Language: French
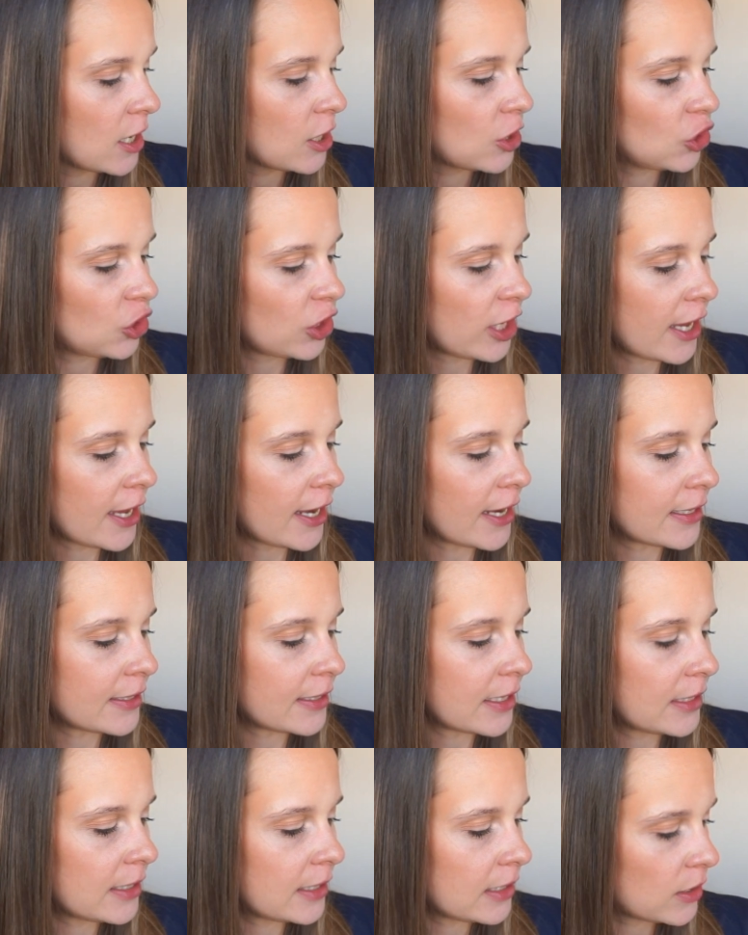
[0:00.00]
chez
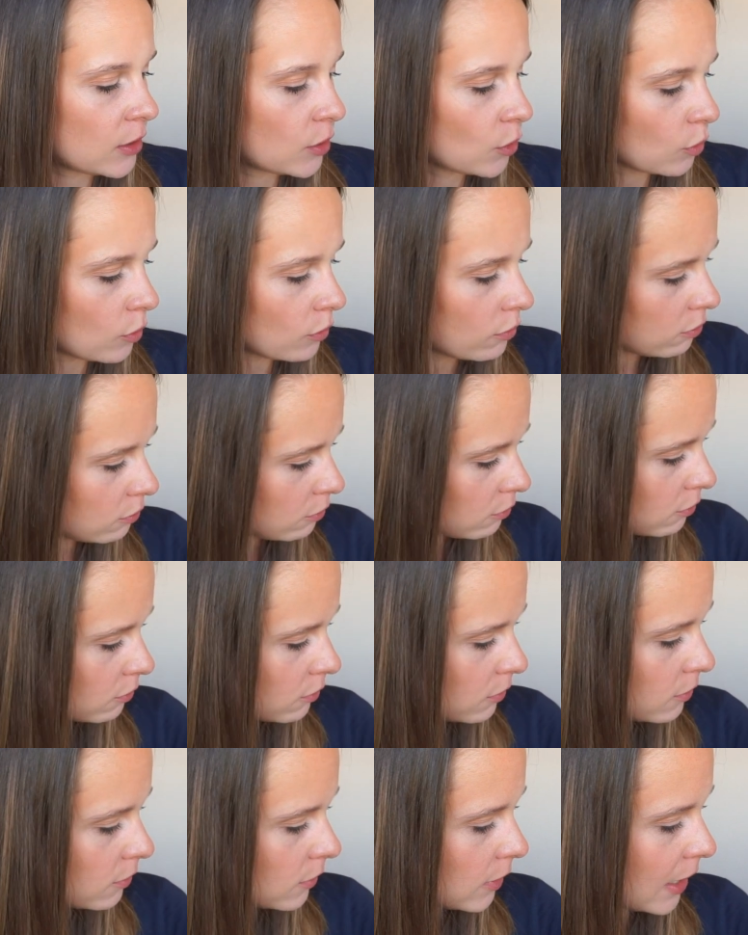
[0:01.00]
les éditions
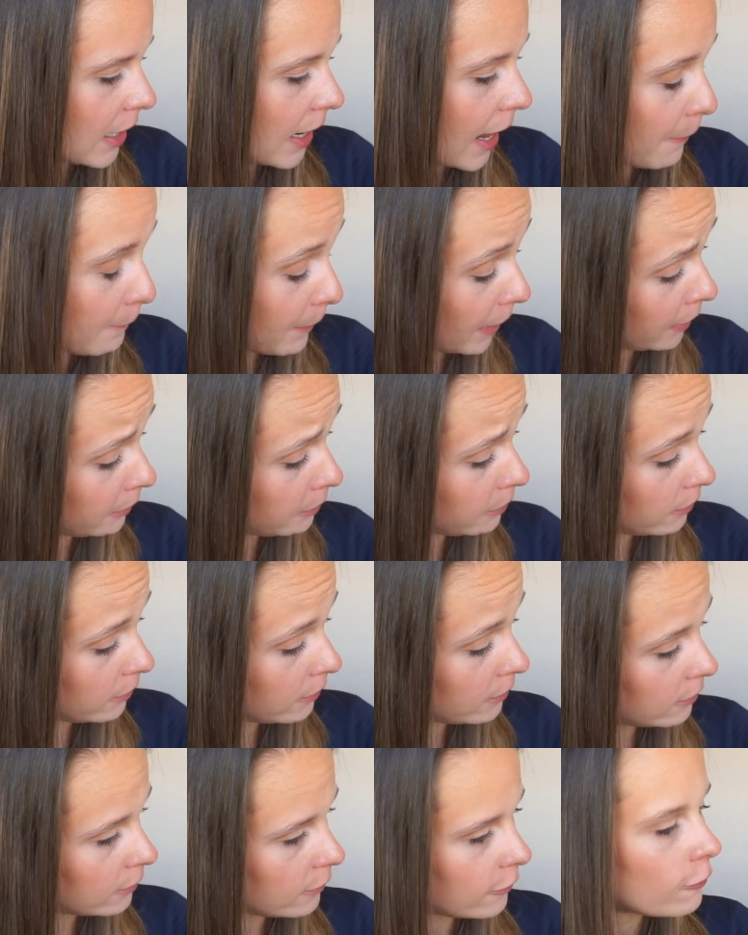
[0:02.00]
Lapin.
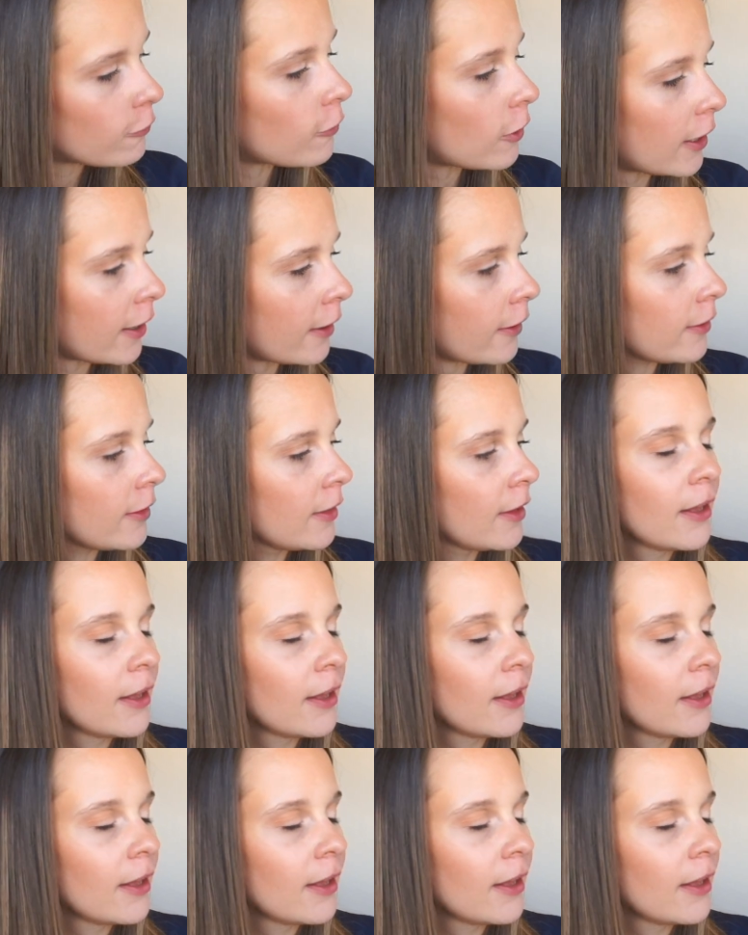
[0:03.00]
Voilà.